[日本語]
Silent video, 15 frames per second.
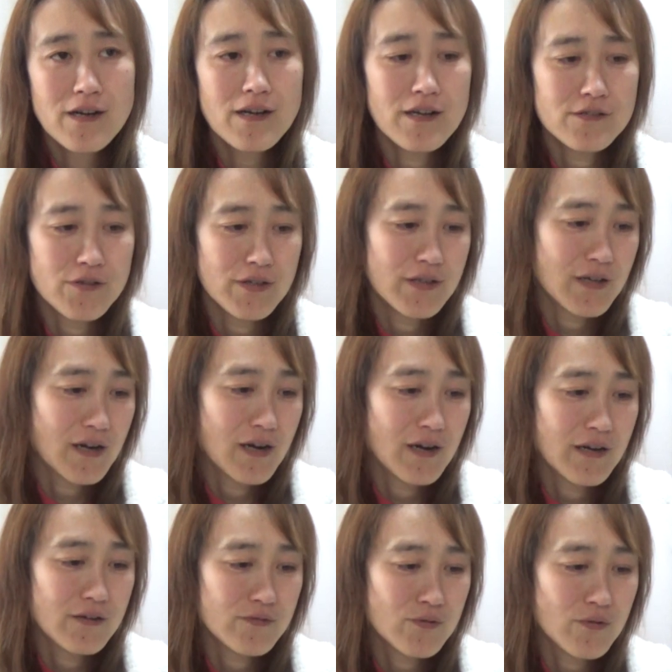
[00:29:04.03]
からそうやって考
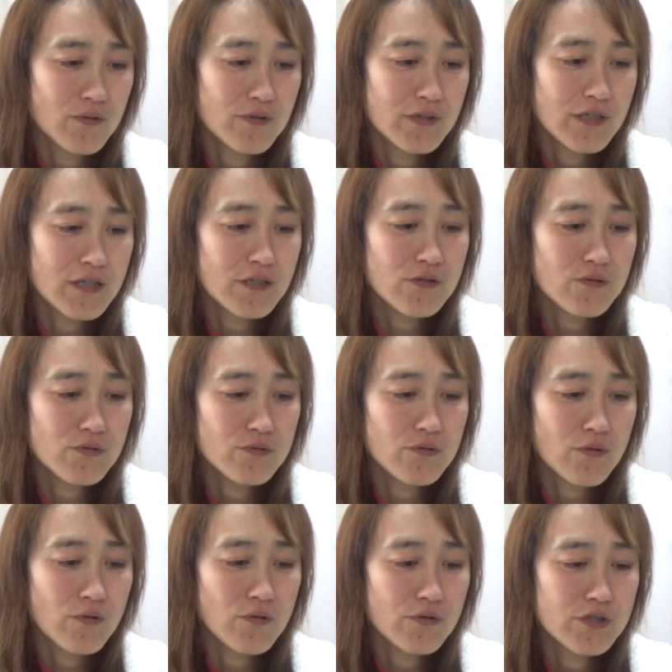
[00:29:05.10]
えると行き着く
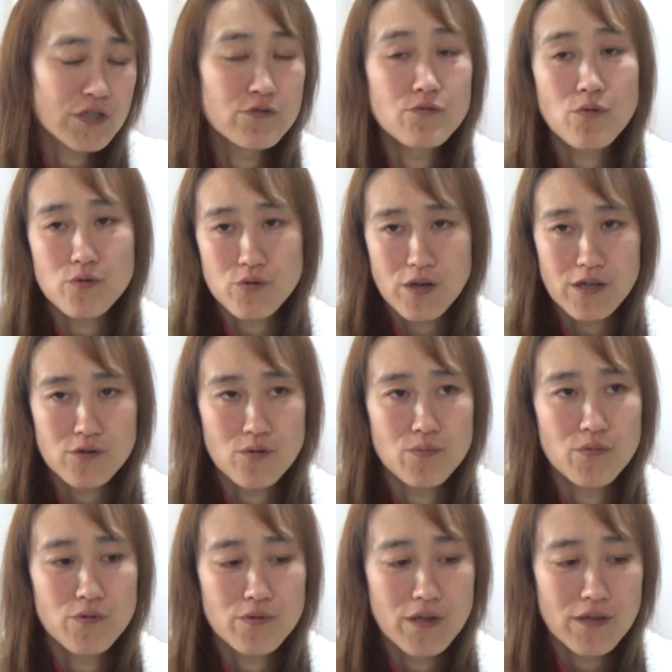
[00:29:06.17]
ところ死ぬことやと
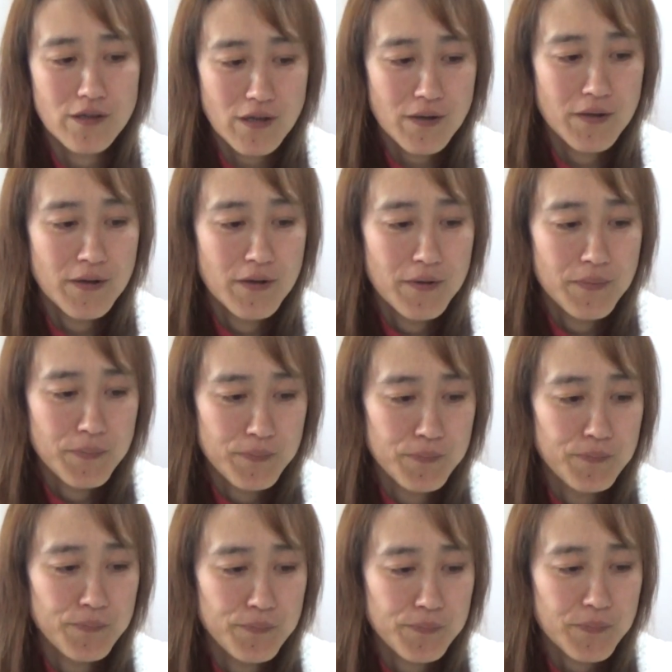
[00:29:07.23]
思うねんね。う
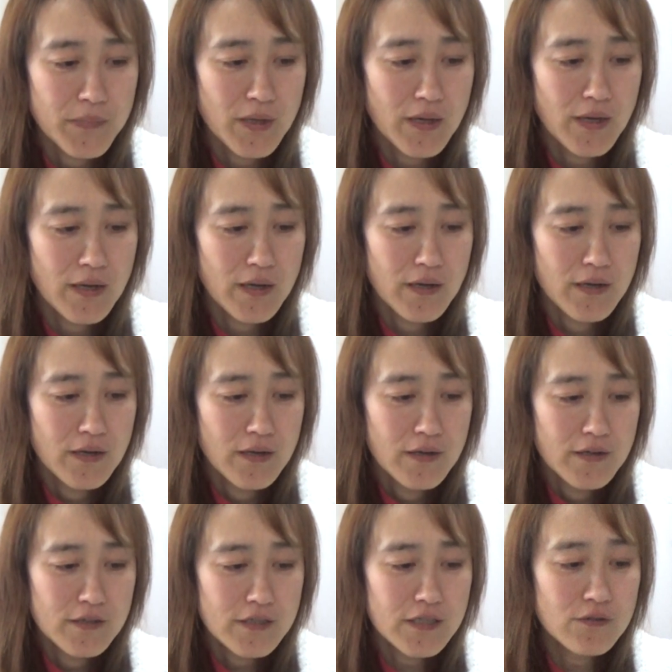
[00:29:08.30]
んで
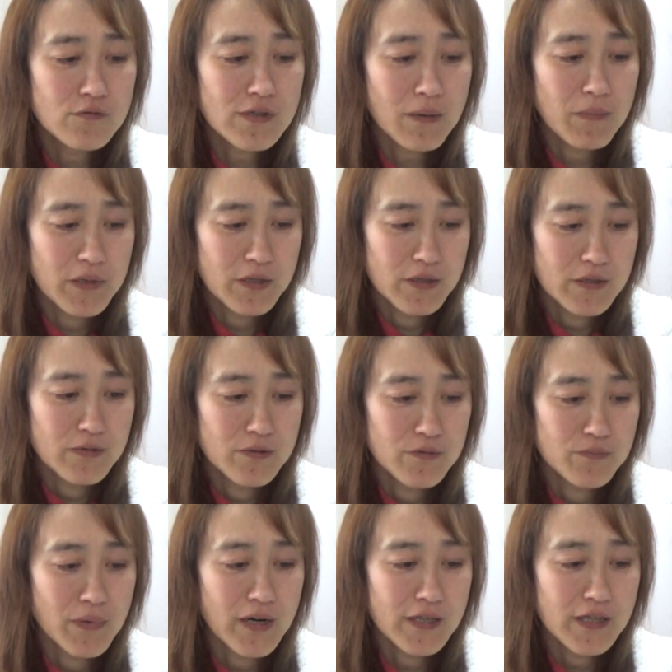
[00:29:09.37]
死ぬために
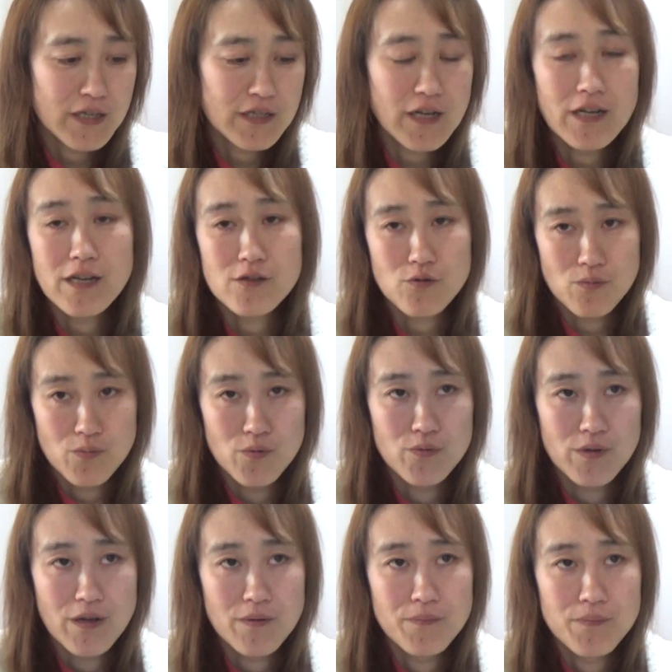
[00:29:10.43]
生まれてきたんやと思うね。っ